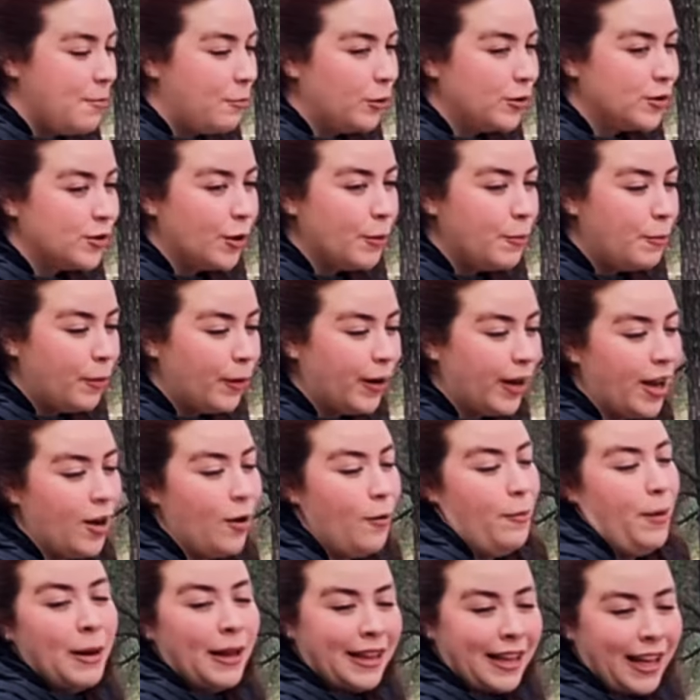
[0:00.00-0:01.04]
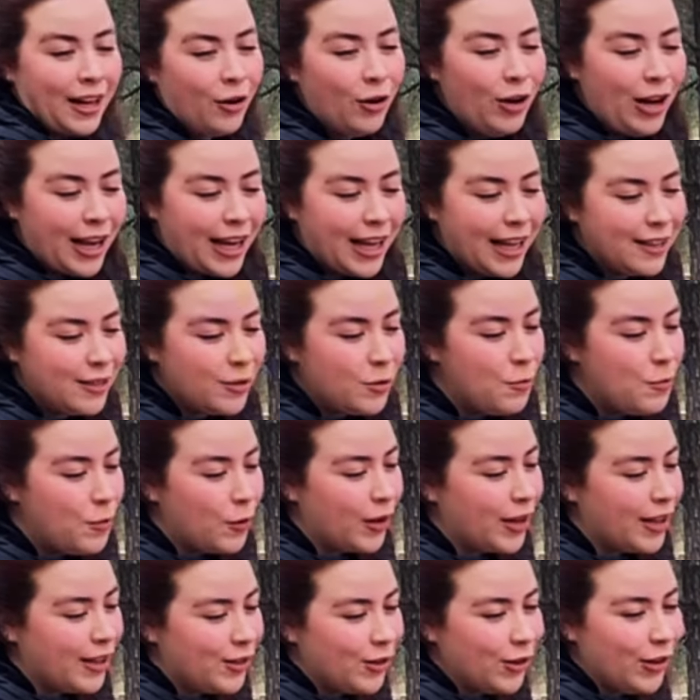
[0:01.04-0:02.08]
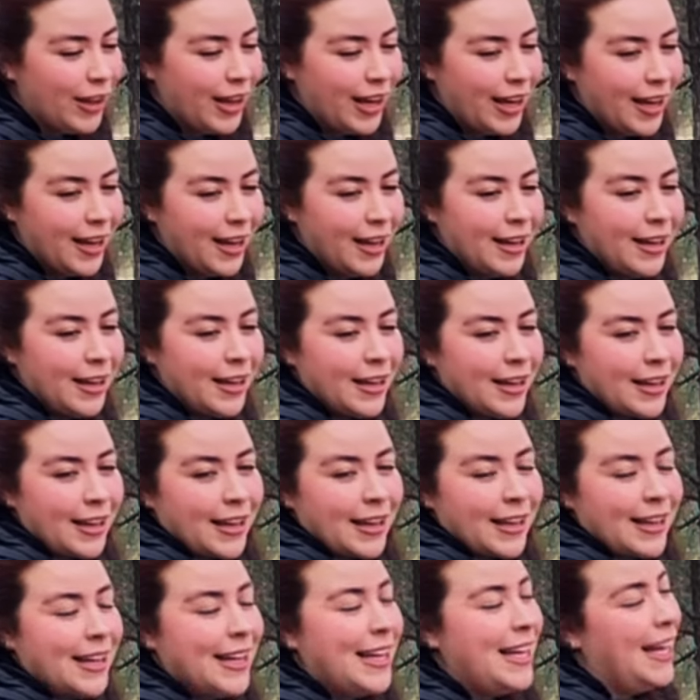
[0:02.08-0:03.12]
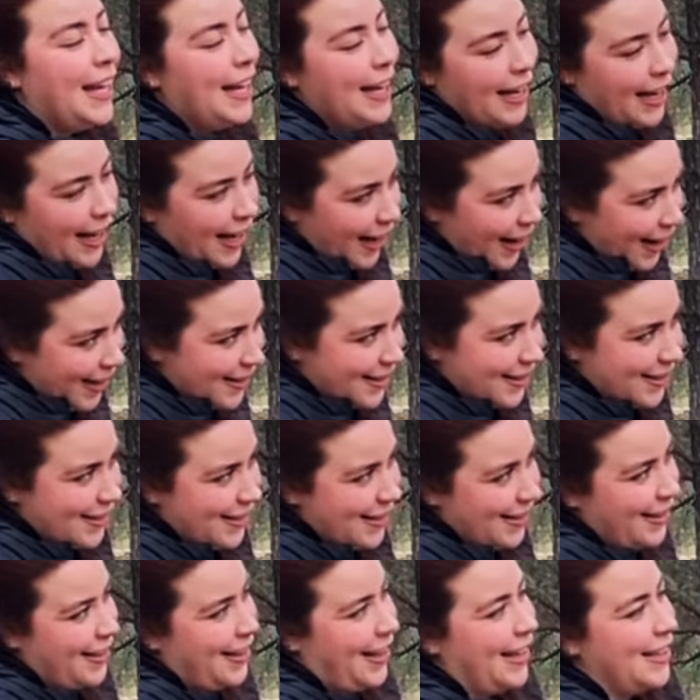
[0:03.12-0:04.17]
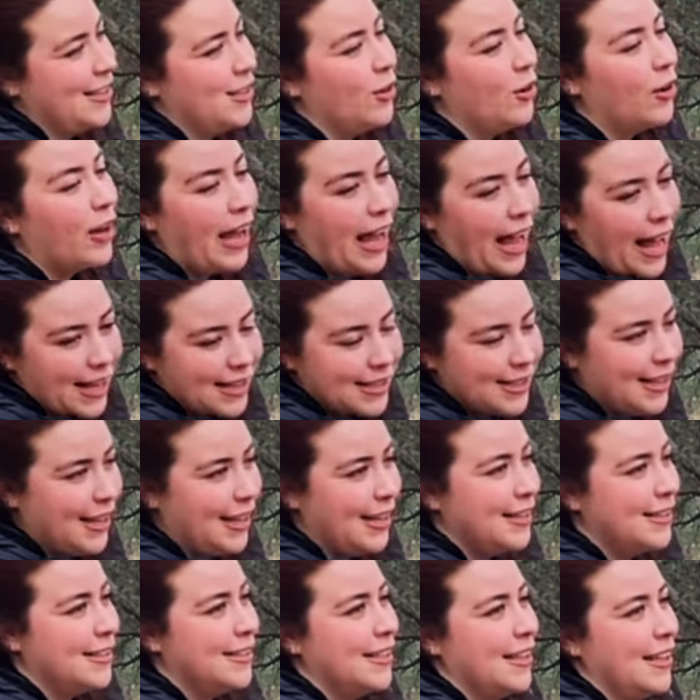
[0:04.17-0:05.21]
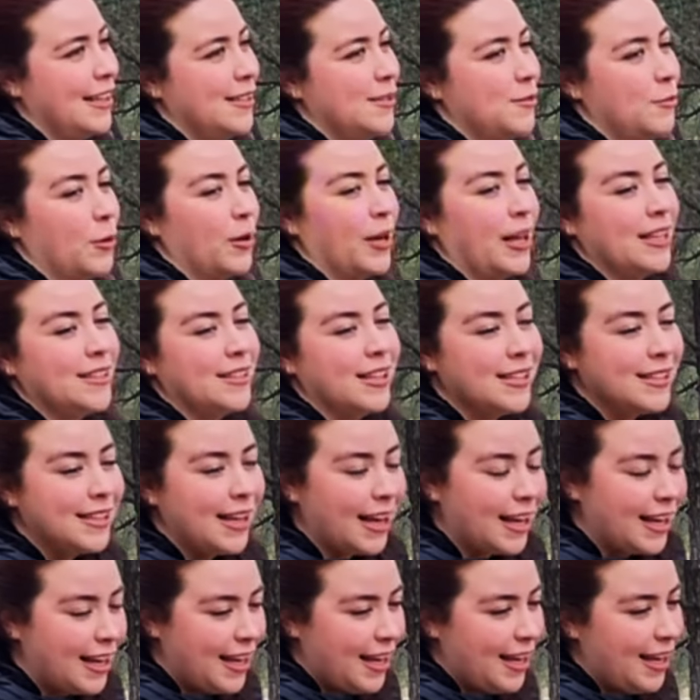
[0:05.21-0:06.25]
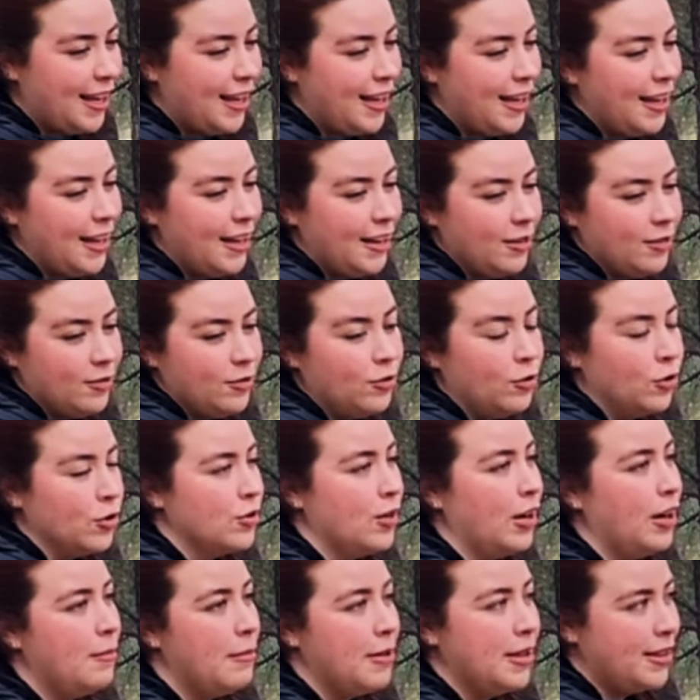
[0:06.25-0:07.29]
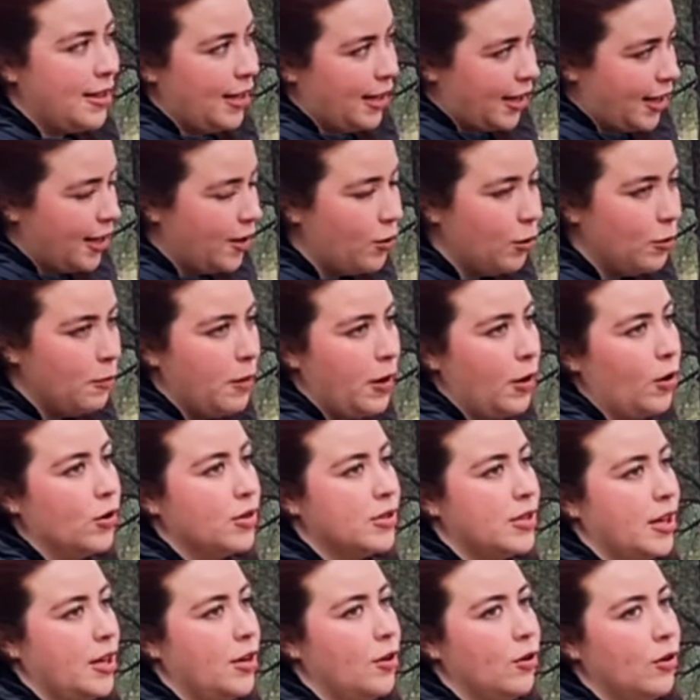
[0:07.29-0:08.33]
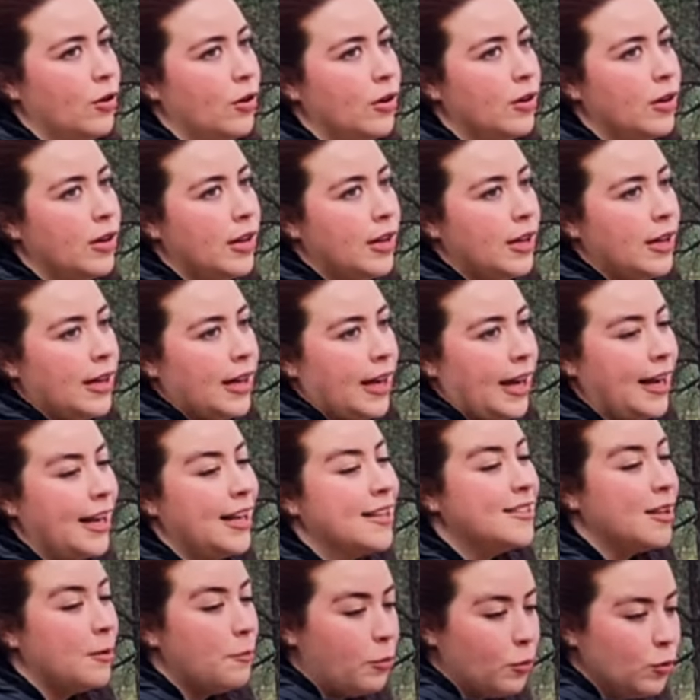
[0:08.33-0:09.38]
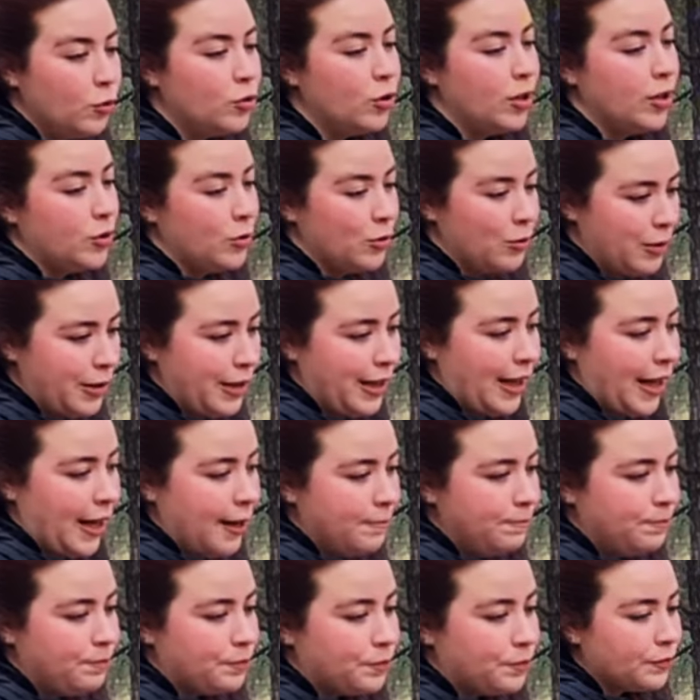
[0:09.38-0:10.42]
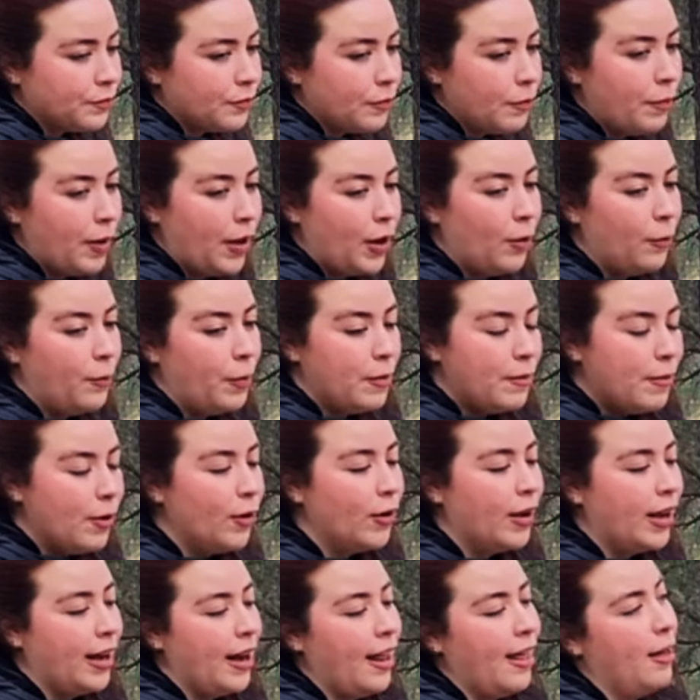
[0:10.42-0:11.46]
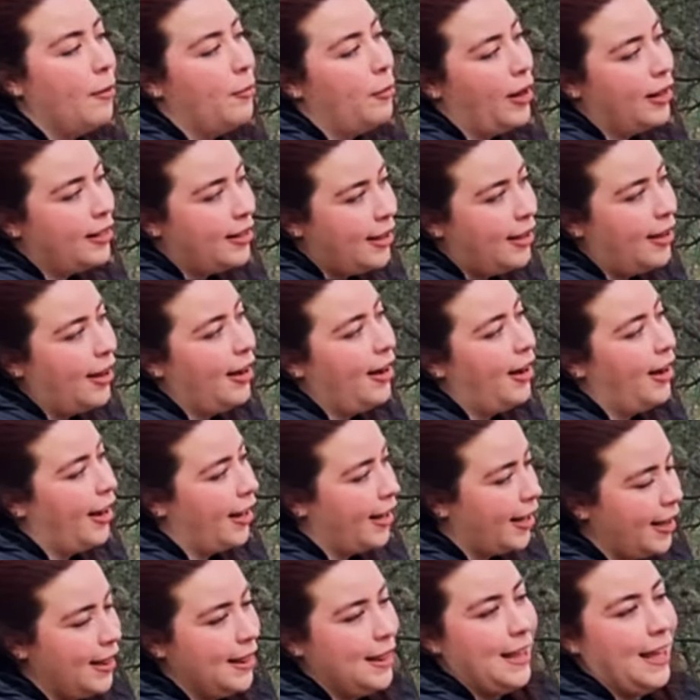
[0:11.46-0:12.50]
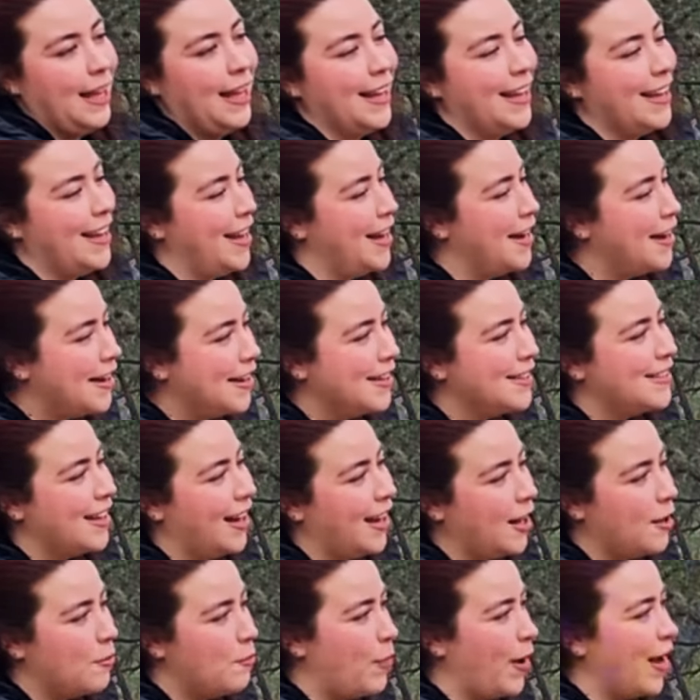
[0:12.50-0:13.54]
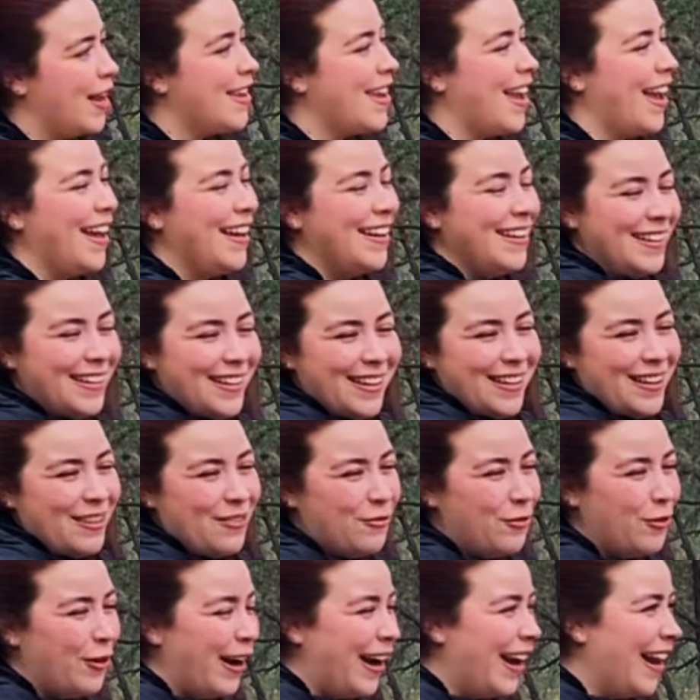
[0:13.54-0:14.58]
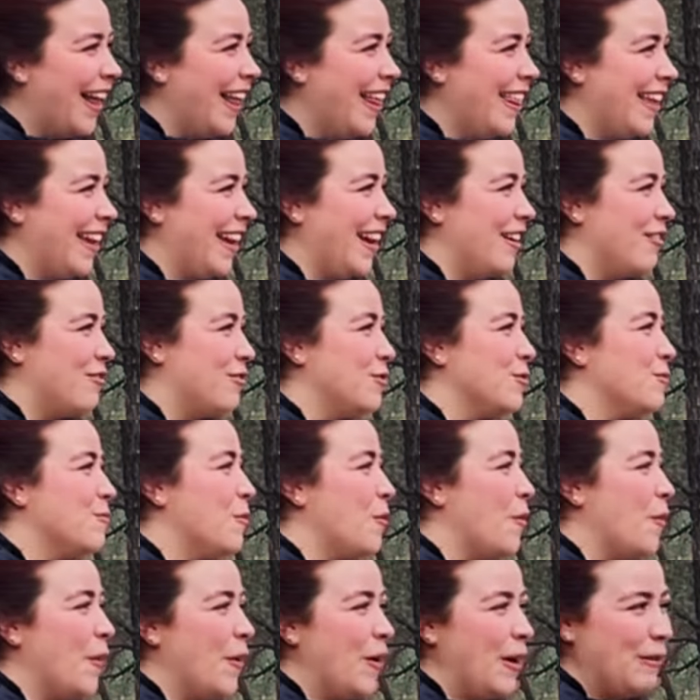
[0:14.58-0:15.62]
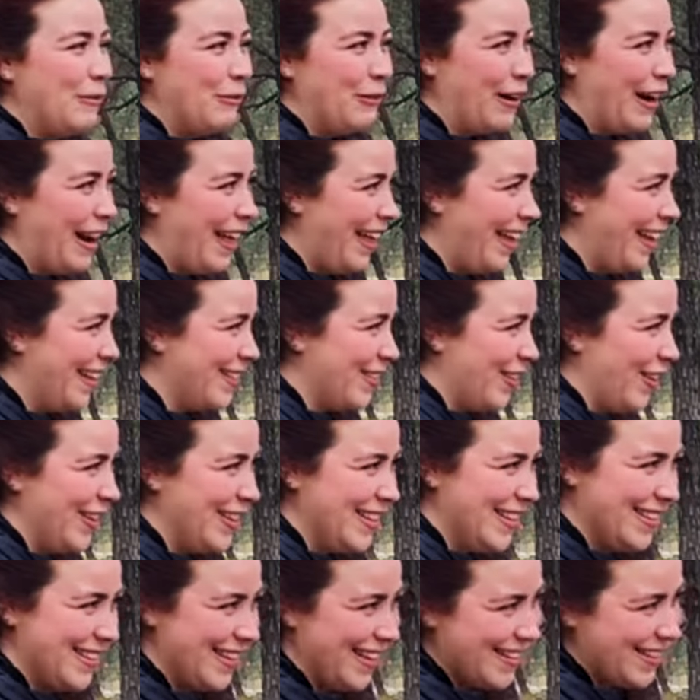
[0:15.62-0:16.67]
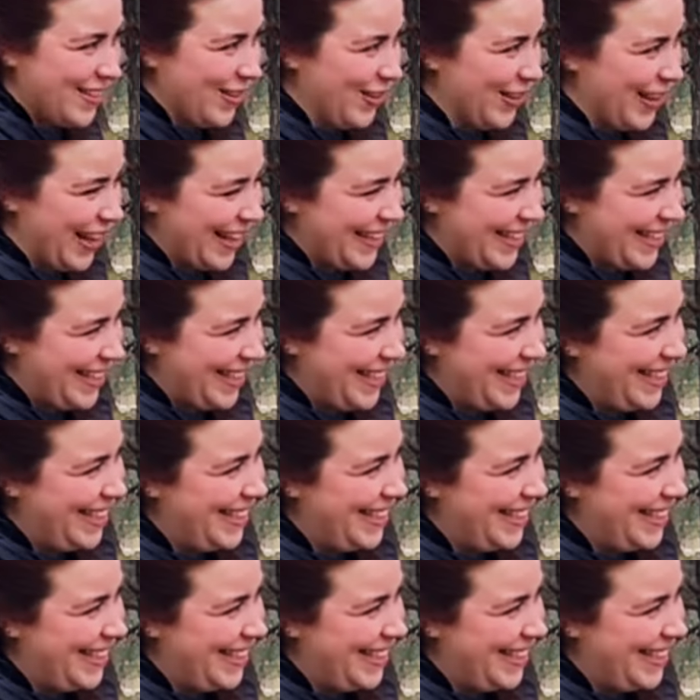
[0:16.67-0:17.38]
pues hoy quiero platicar con la gente un poquito de quién eres, qué es lo que haces, por qué estás aquí, no solamente aquí conmigo, sino en este punto de tu vida. Pero primero que nada, platícale a la gente quién es Eric Peña fuera del fútbol, fuera de todas esas ondas.